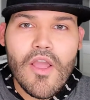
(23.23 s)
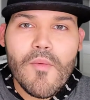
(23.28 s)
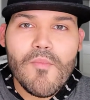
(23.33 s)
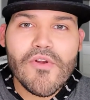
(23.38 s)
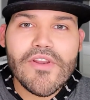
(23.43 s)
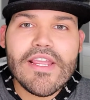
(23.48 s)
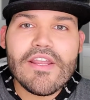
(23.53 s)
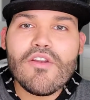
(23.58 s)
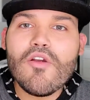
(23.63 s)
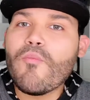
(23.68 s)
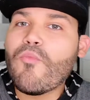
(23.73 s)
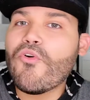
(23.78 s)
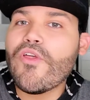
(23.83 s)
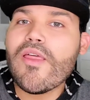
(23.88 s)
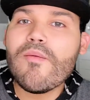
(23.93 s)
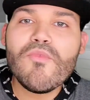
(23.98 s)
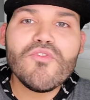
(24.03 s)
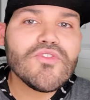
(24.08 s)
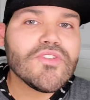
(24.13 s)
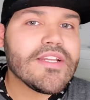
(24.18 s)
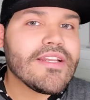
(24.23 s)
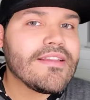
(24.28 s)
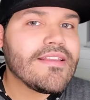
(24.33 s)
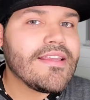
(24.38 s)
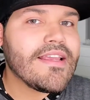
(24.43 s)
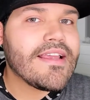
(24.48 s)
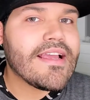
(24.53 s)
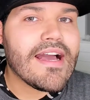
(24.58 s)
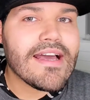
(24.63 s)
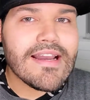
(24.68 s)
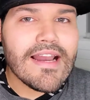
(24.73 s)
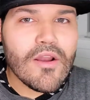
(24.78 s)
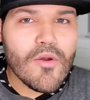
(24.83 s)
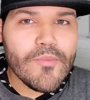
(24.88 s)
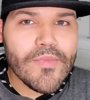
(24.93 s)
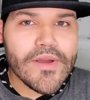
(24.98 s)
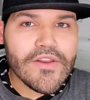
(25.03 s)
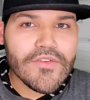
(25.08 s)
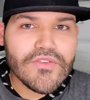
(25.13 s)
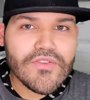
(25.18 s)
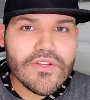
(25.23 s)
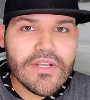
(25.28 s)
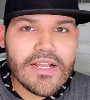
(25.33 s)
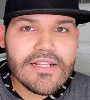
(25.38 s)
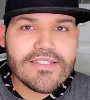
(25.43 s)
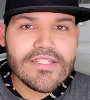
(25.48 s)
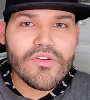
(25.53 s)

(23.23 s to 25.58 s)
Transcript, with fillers: porque no podemos criticar a lo personal,